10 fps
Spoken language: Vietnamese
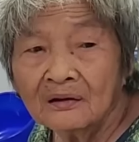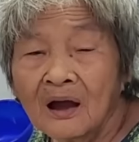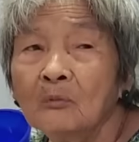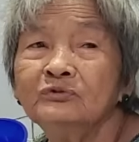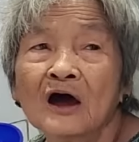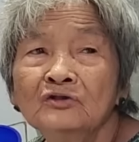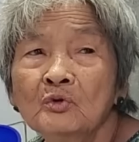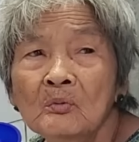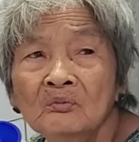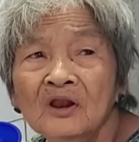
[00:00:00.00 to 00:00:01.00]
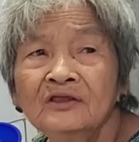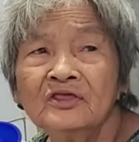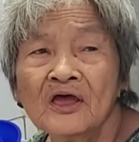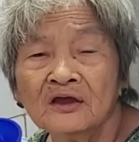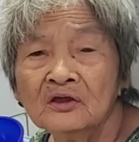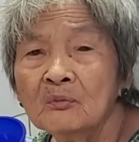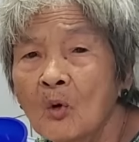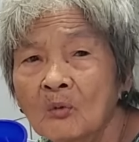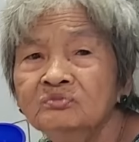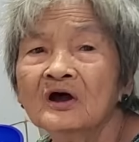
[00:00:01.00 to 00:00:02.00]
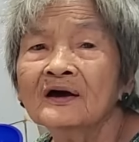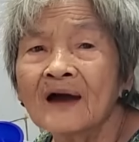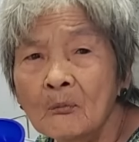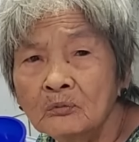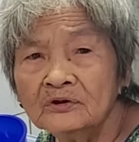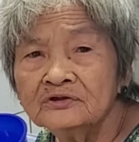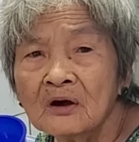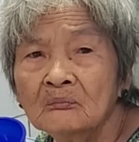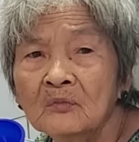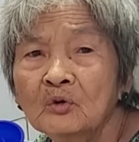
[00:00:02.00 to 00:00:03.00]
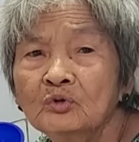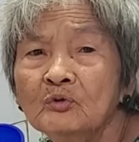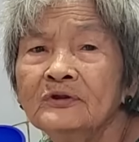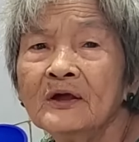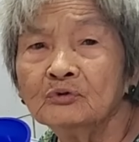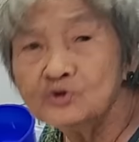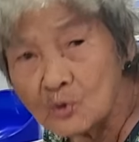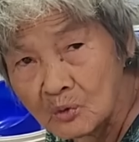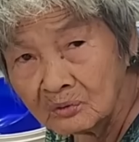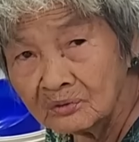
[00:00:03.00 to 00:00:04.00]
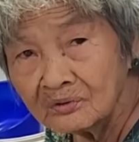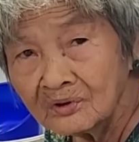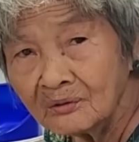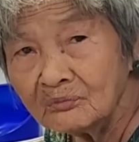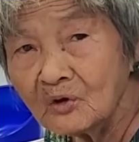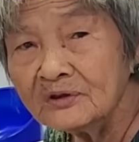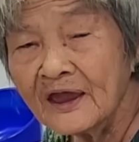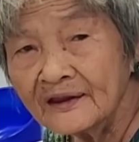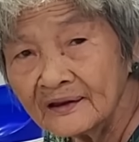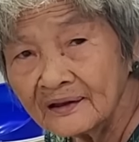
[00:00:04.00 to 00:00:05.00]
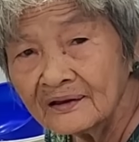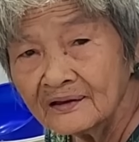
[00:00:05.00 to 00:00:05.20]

ông chở tôi lấy tiền như bộ ông chở không xong biểu tôi trèo xuống. À. Vậy đó.